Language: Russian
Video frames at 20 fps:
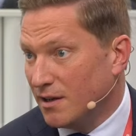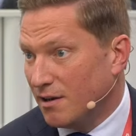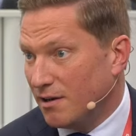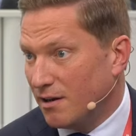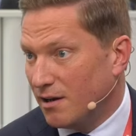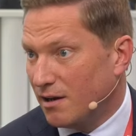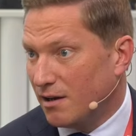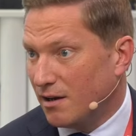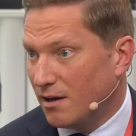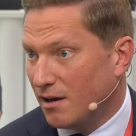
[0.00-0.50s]

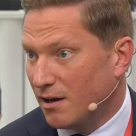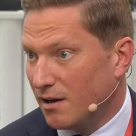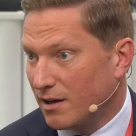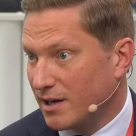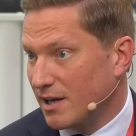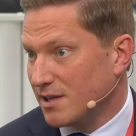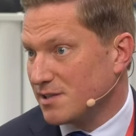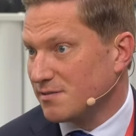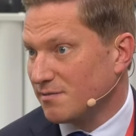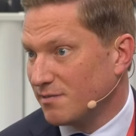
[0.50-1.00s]
А,
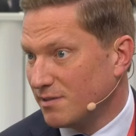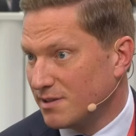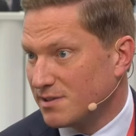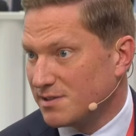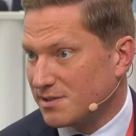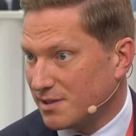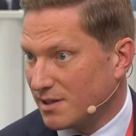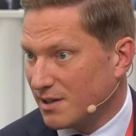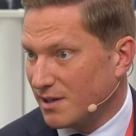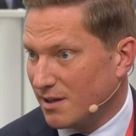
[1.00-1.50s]

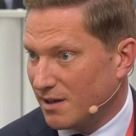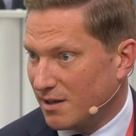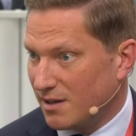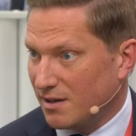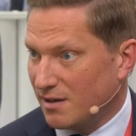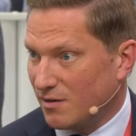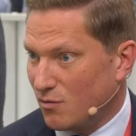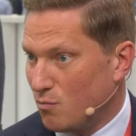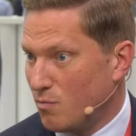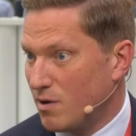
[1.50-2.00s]

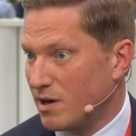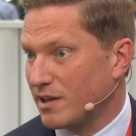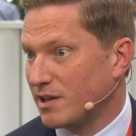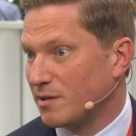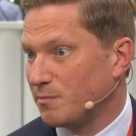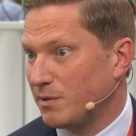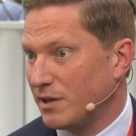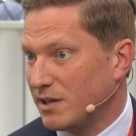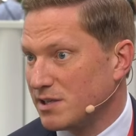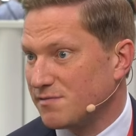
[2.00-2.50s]
оказывается, у
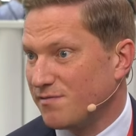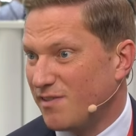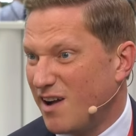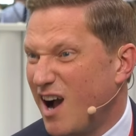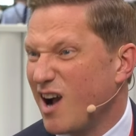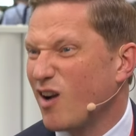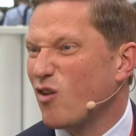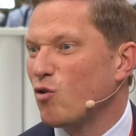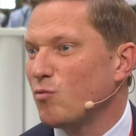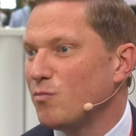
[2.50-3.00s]
маркетплейсов
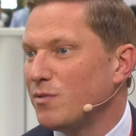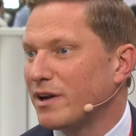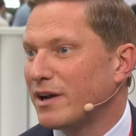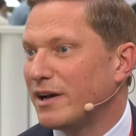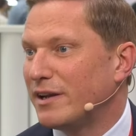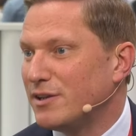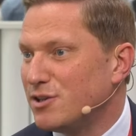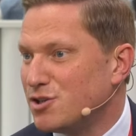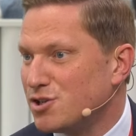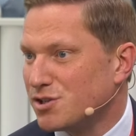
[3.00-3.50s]
огромное
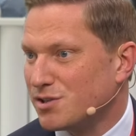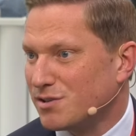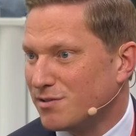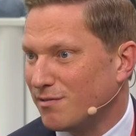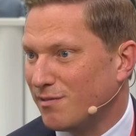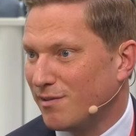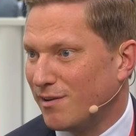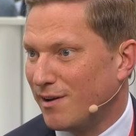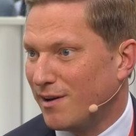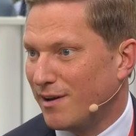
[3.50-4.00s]

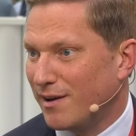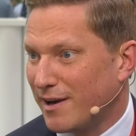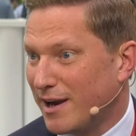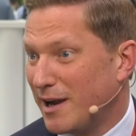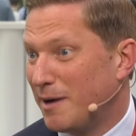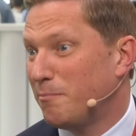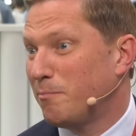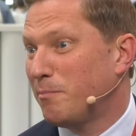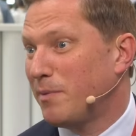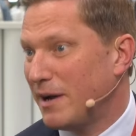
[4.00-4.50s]
количество
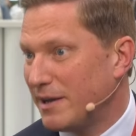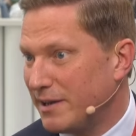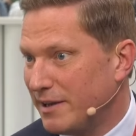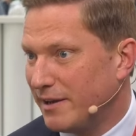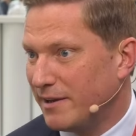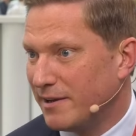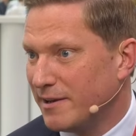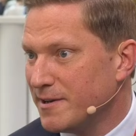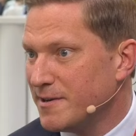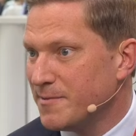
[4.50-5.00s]

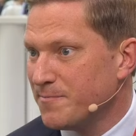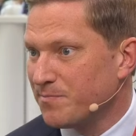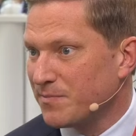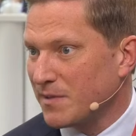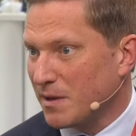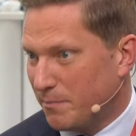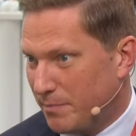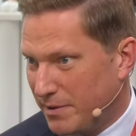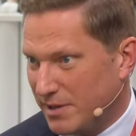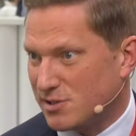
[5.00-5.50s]
компаний
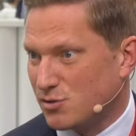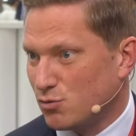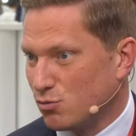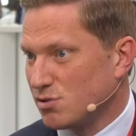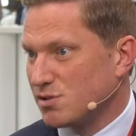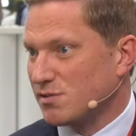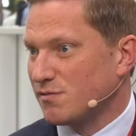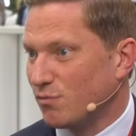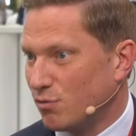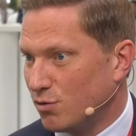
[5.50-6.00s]

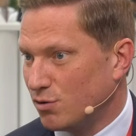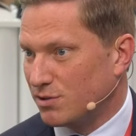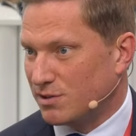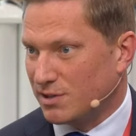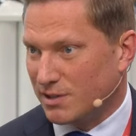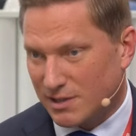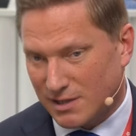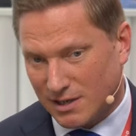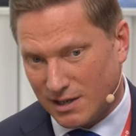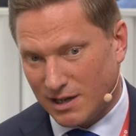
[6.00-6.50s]

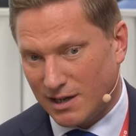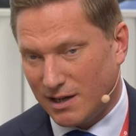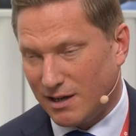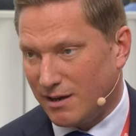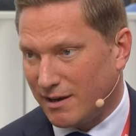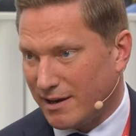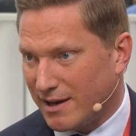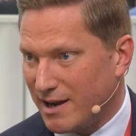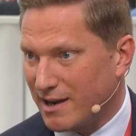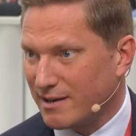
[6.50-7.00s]
присутствуют
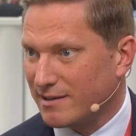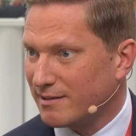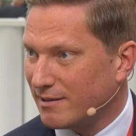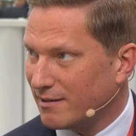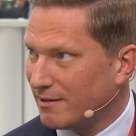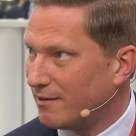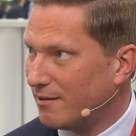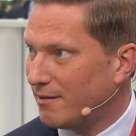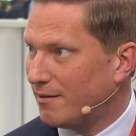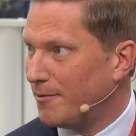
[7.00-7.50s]
а, как
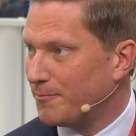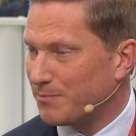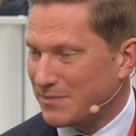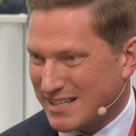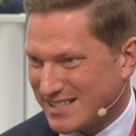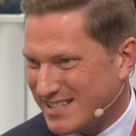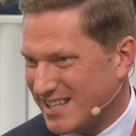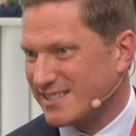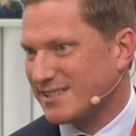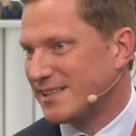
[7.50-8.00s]
э,
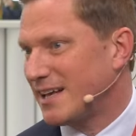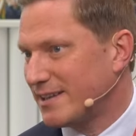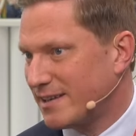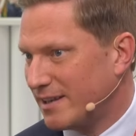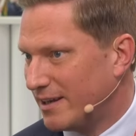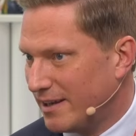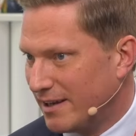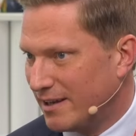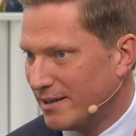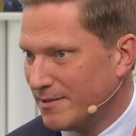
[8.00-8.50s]

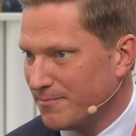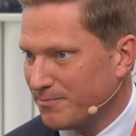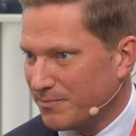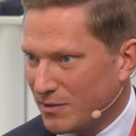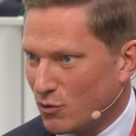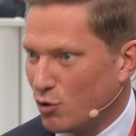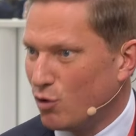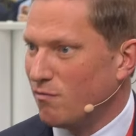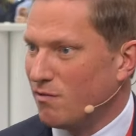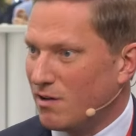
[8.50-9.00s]
создатели
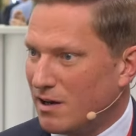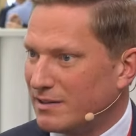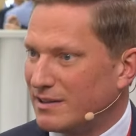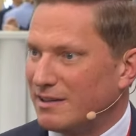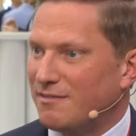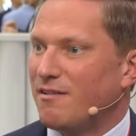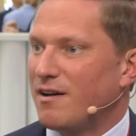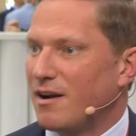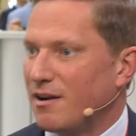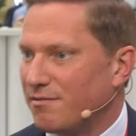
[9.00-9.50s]
новых
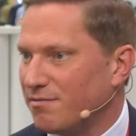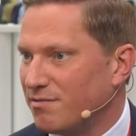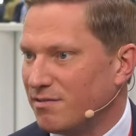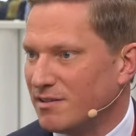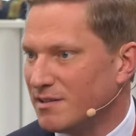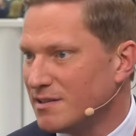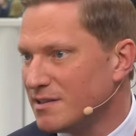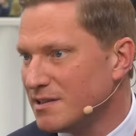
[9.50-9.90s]
товаров.